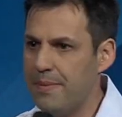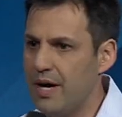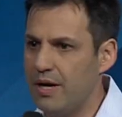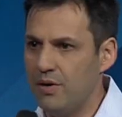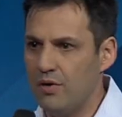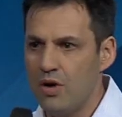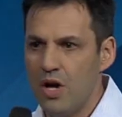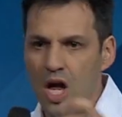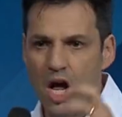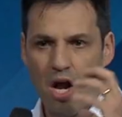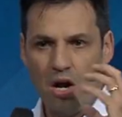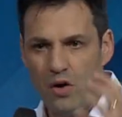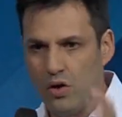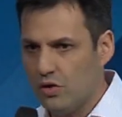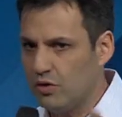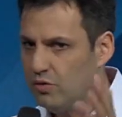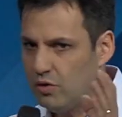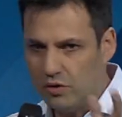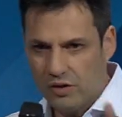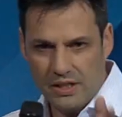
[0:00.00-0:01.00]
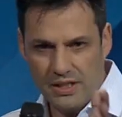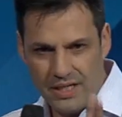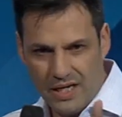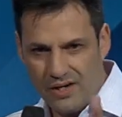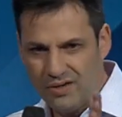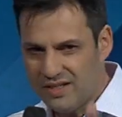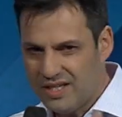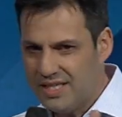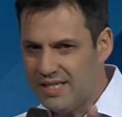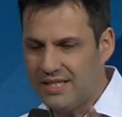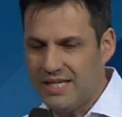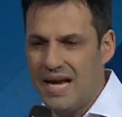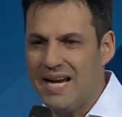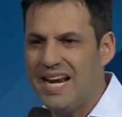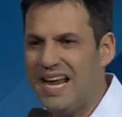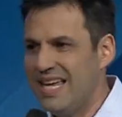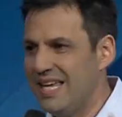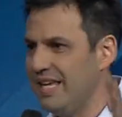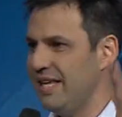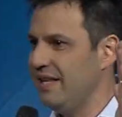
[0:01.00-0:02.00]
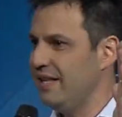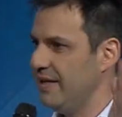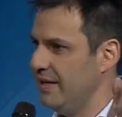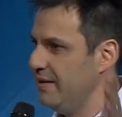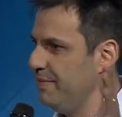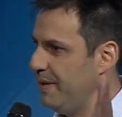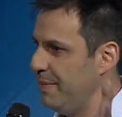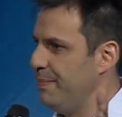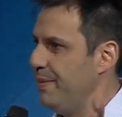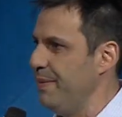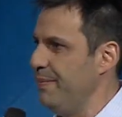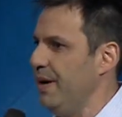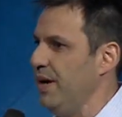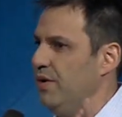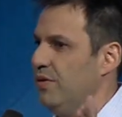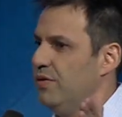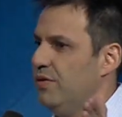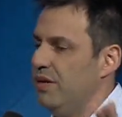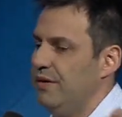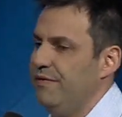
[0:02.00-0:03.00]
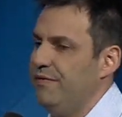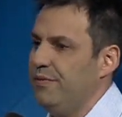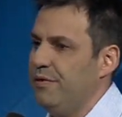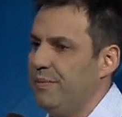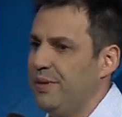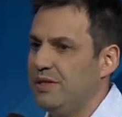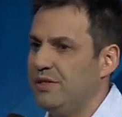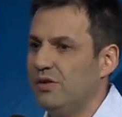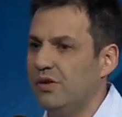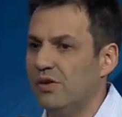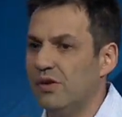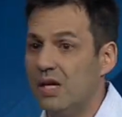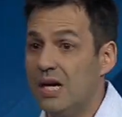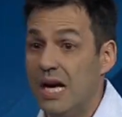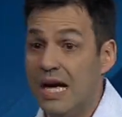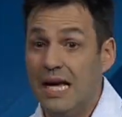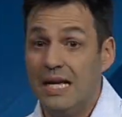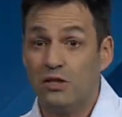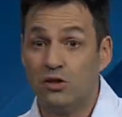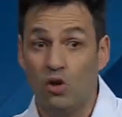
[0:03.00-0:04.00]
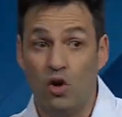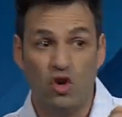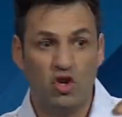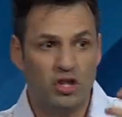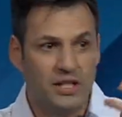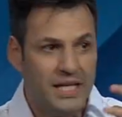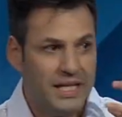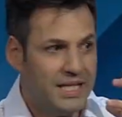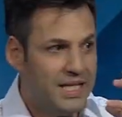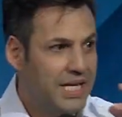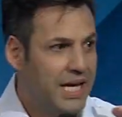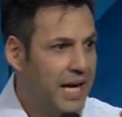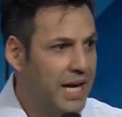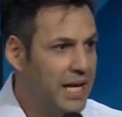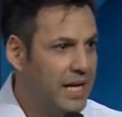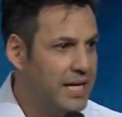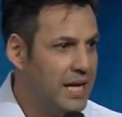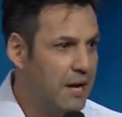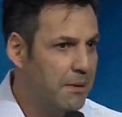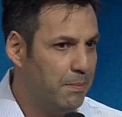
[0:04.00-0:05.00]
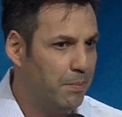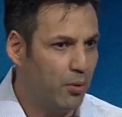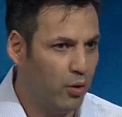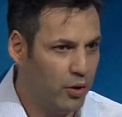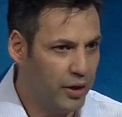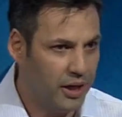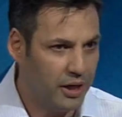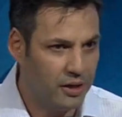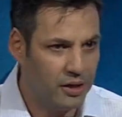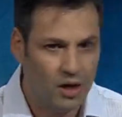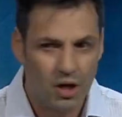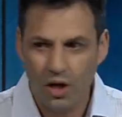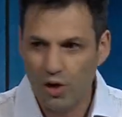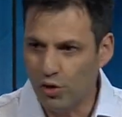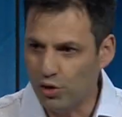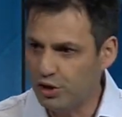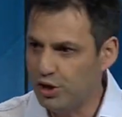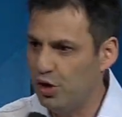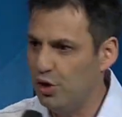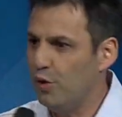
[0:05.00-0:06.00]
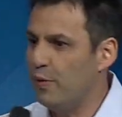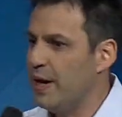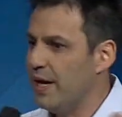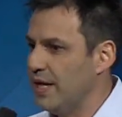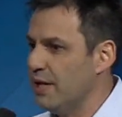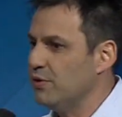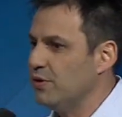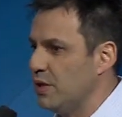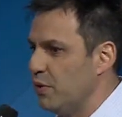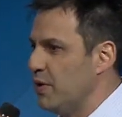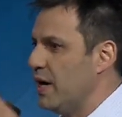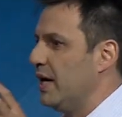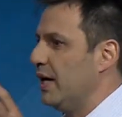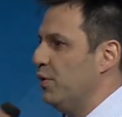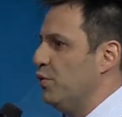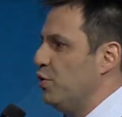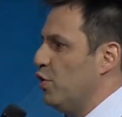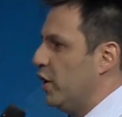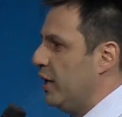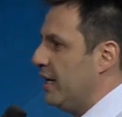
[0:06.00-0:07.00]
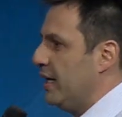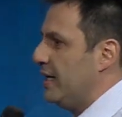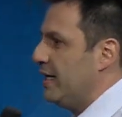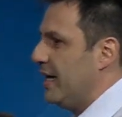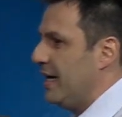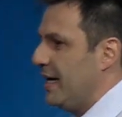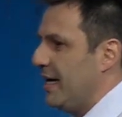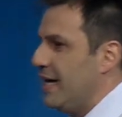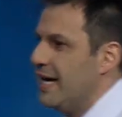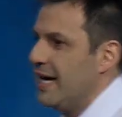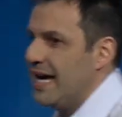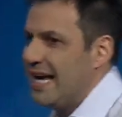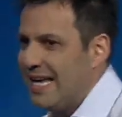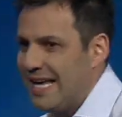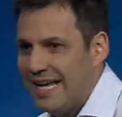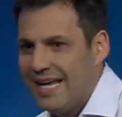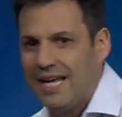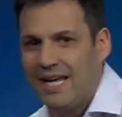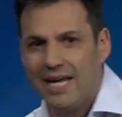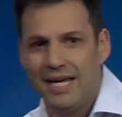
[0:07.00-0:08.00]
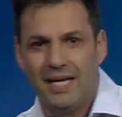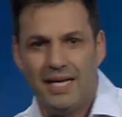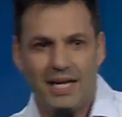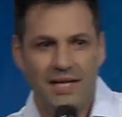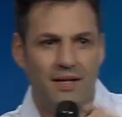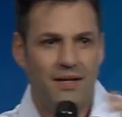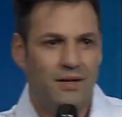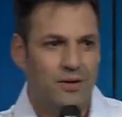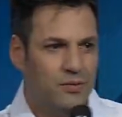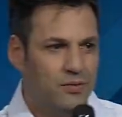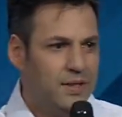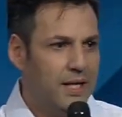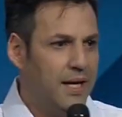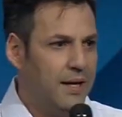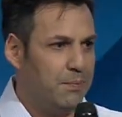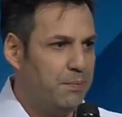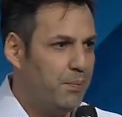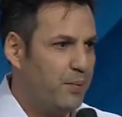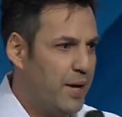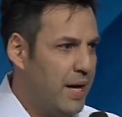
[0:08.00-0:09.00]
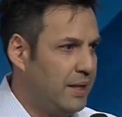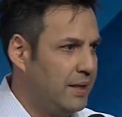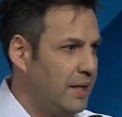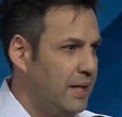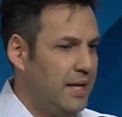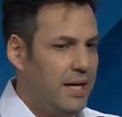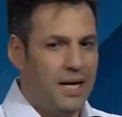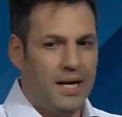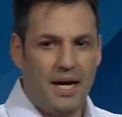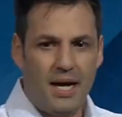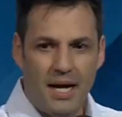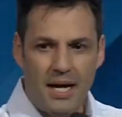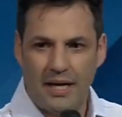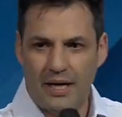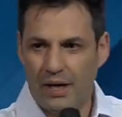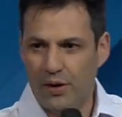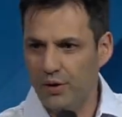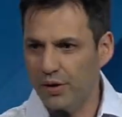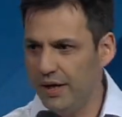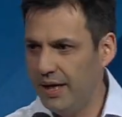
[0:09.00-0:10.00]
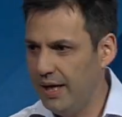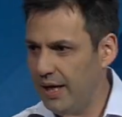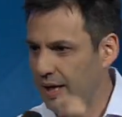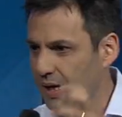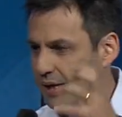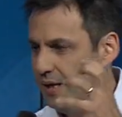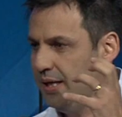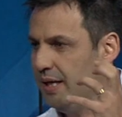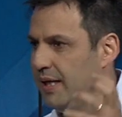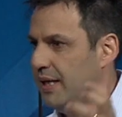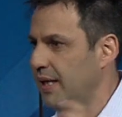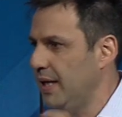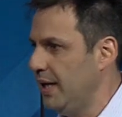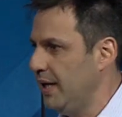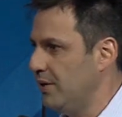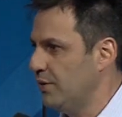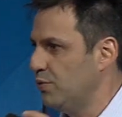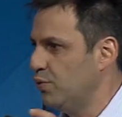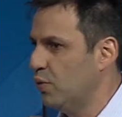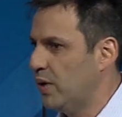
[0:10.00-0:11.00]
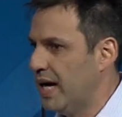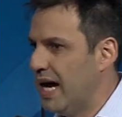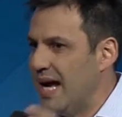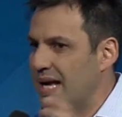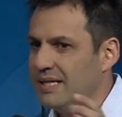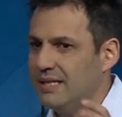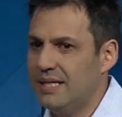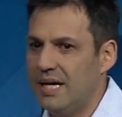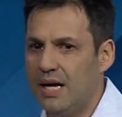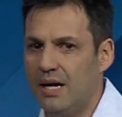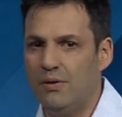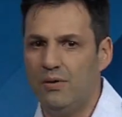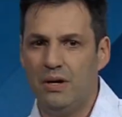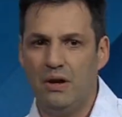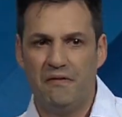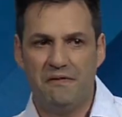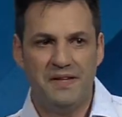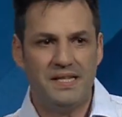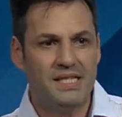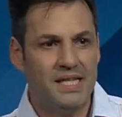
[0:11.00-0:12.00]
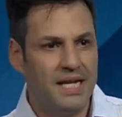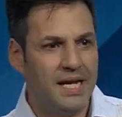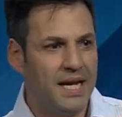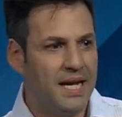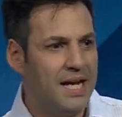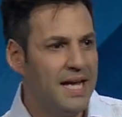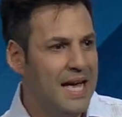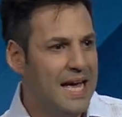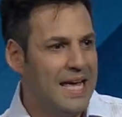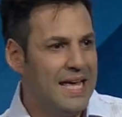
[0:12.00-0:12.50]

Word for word: mano, los noticieros que están ahí de primero con la información son los que tienen el poder. O si no vaya usted a una reunión que tiene que, que usted pueda tener alrededor de, su casa o en la oficina